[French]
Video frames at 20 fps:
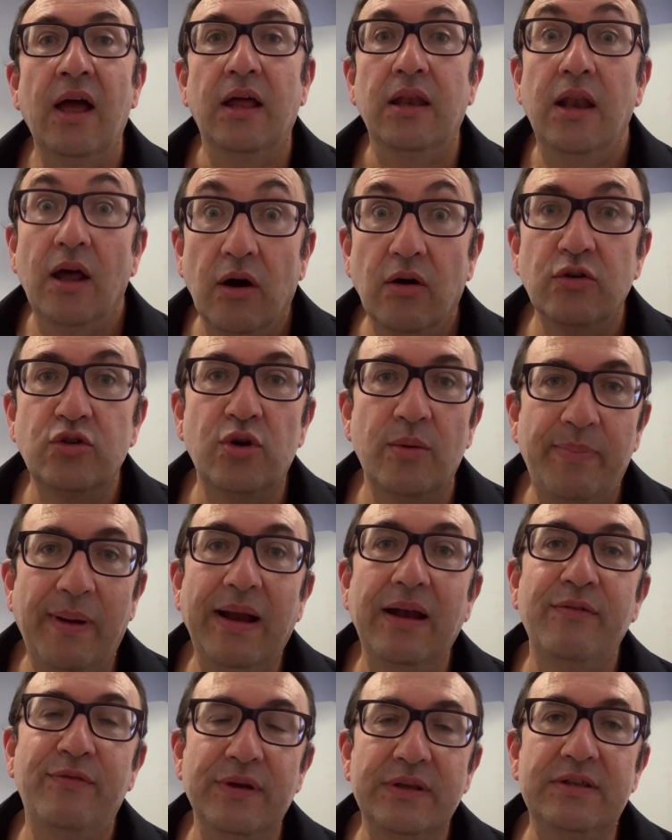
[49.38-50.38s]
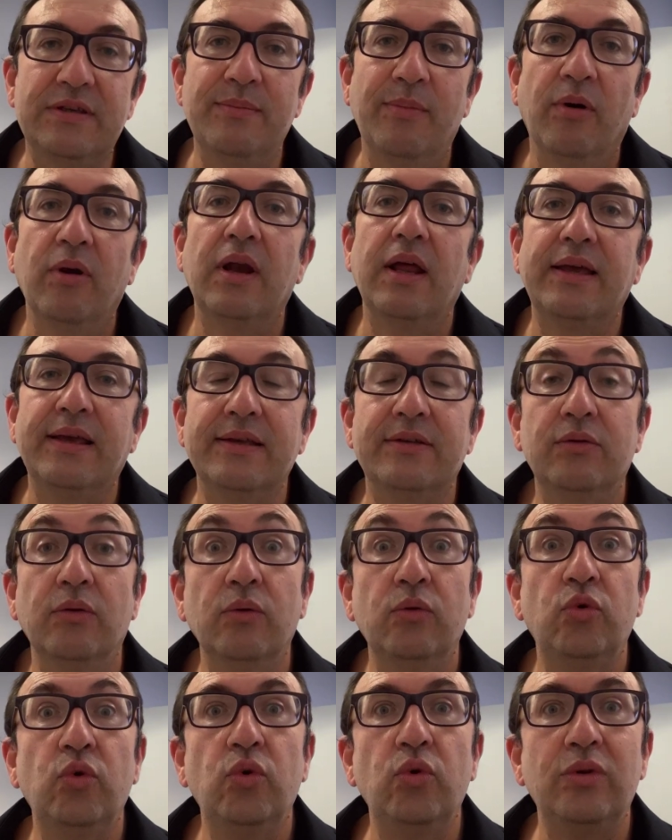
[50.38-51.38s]
Non, je parle effectivement de la question
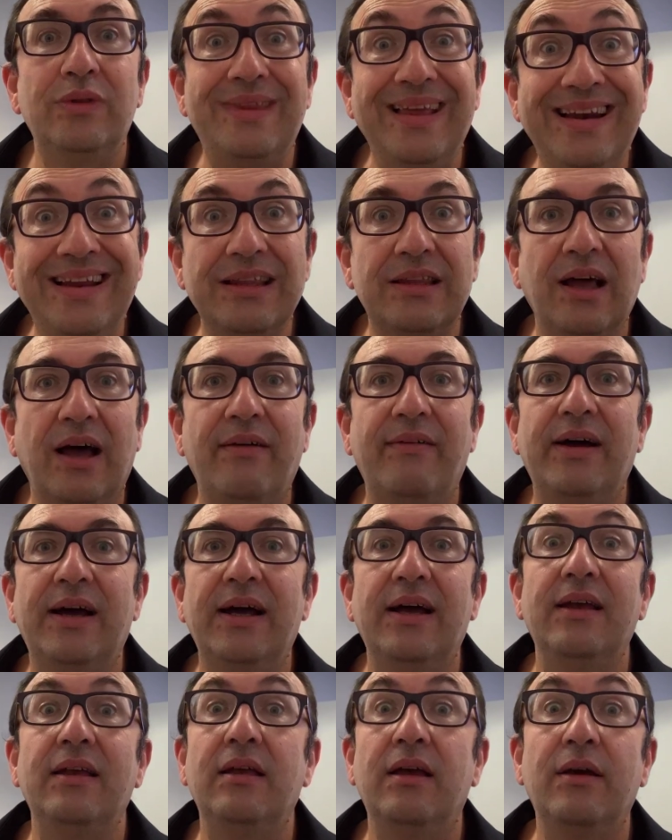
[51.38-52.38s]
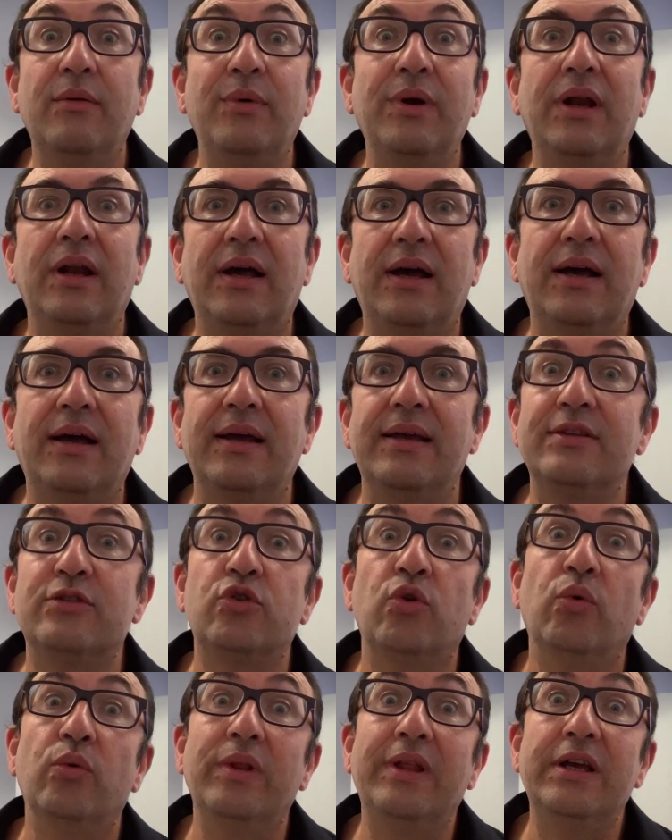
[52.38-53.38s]
du télétravail. Et voilà, est-ce
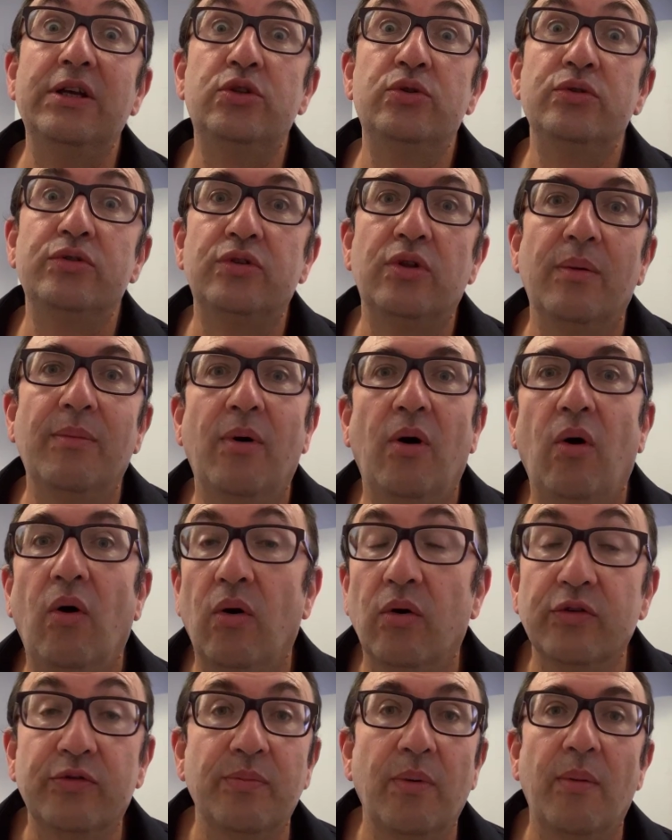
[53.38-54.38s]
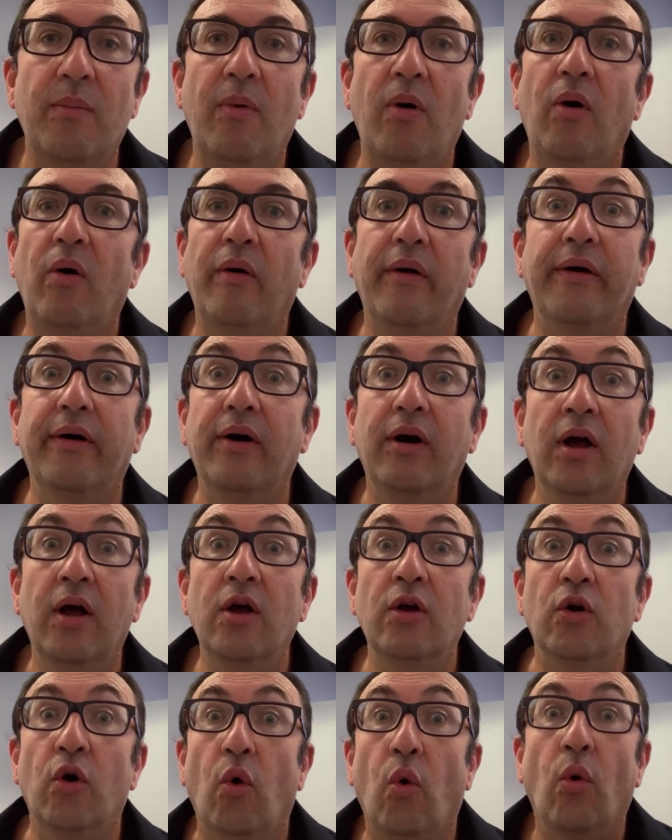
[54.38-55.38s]
qu'on est justement en ce moment
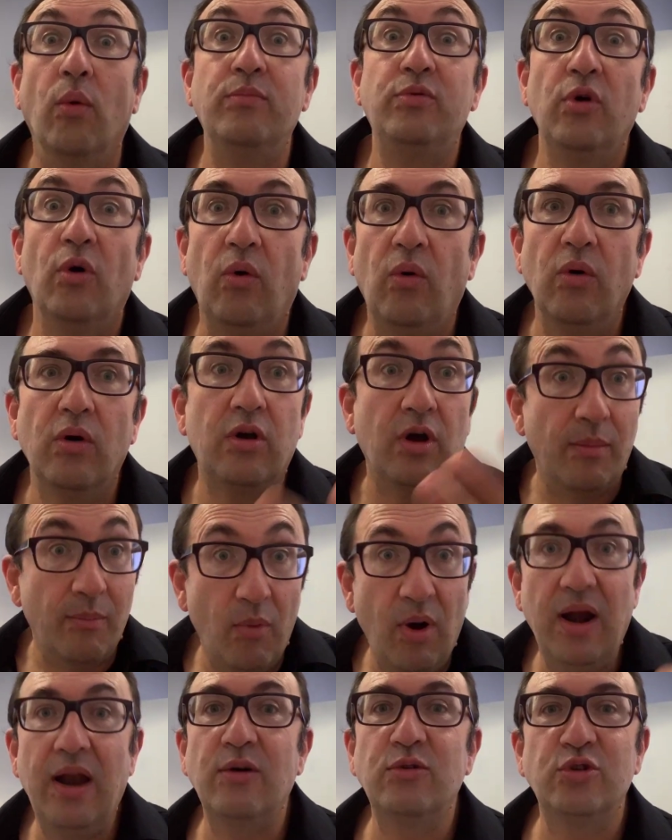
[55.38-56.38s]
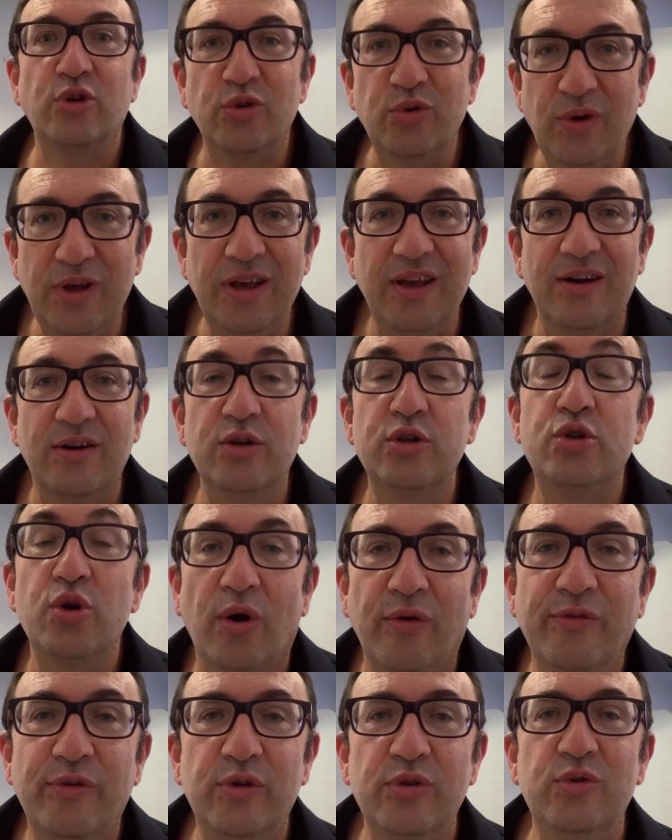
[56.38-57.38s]
au bureau, comme moi là aujourd'hui. Hein. je suis
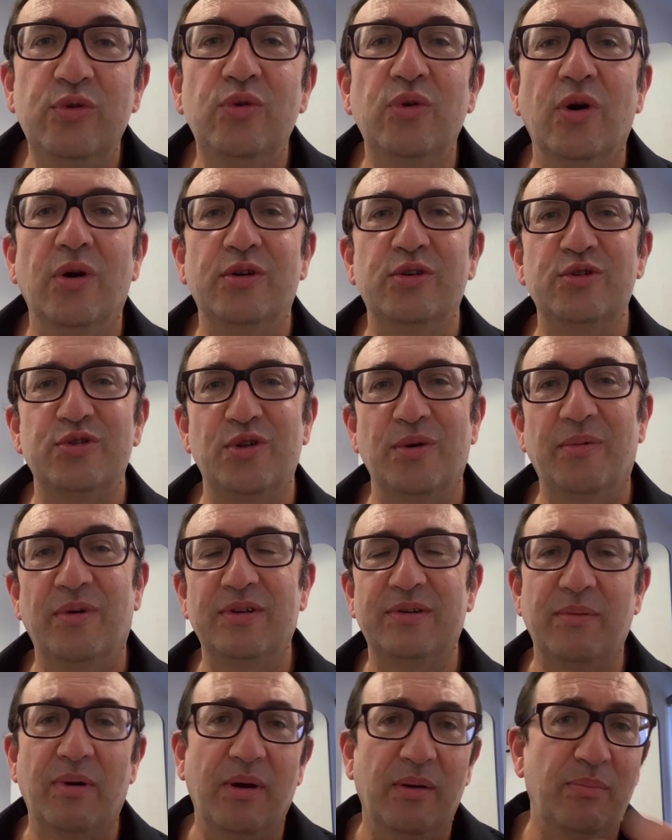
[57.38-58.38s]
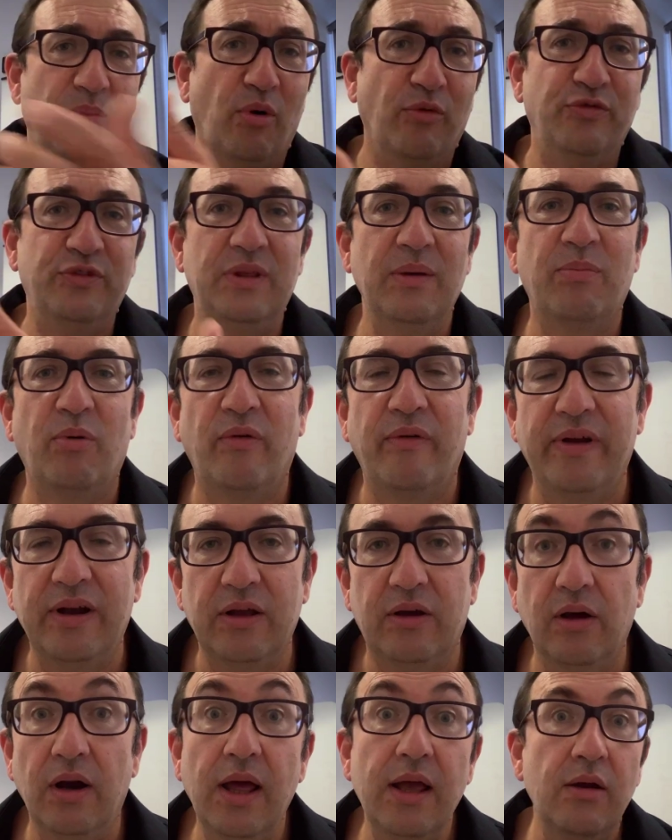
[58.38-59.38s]
revenu euh, justement profiter pour voir les
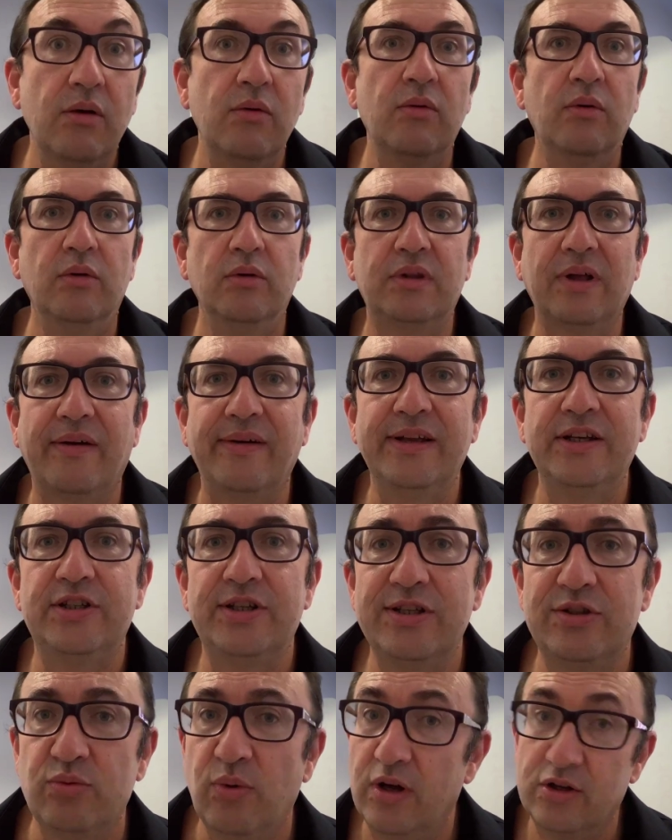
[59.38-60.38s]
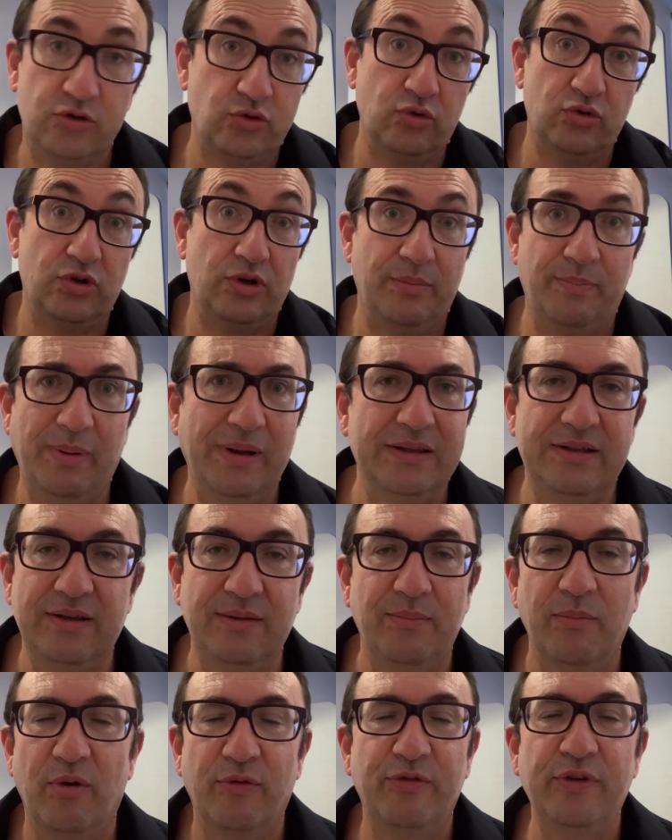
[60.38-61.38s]
collègues ou travailler de chez soi, ce que j'ai
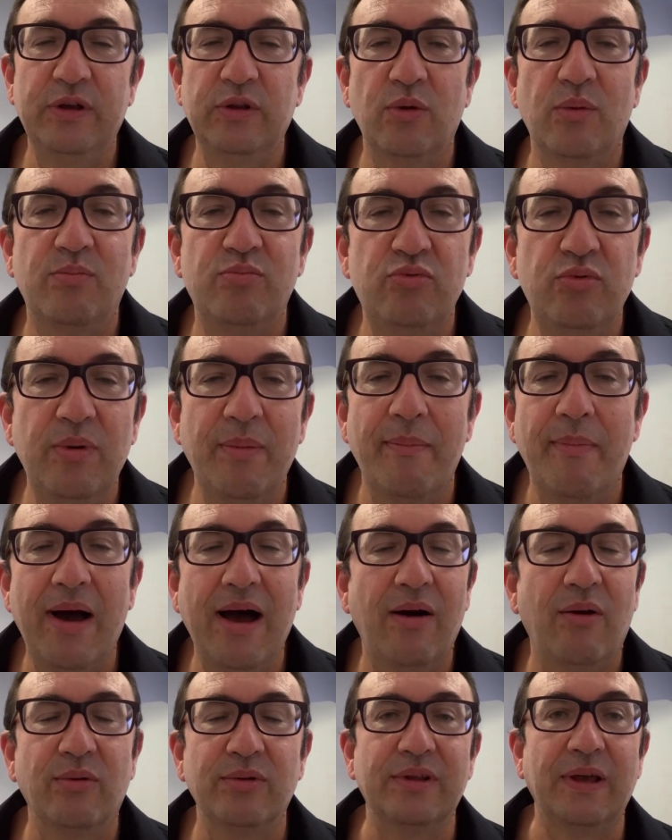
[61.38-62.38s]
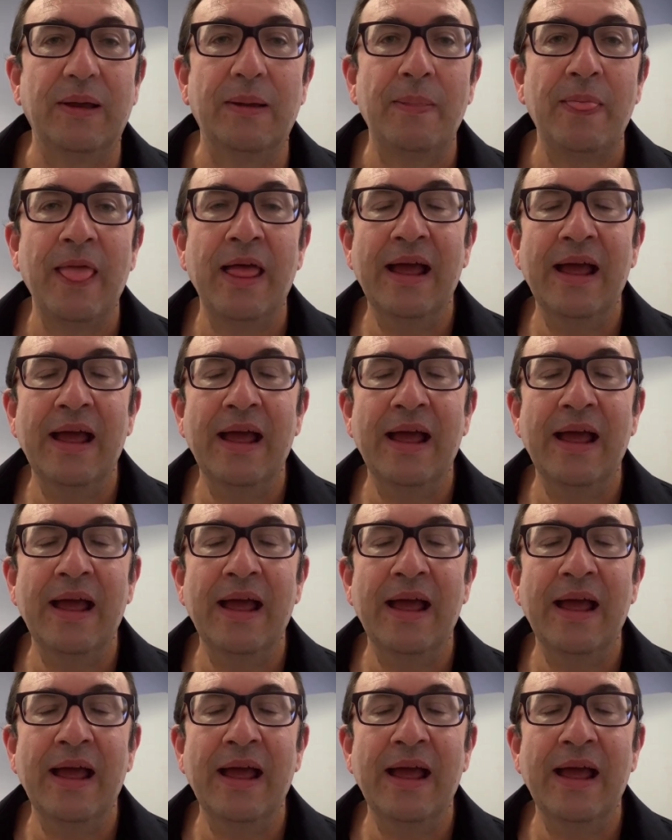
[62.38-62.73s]
pratiquement fait depuis ma rentrée.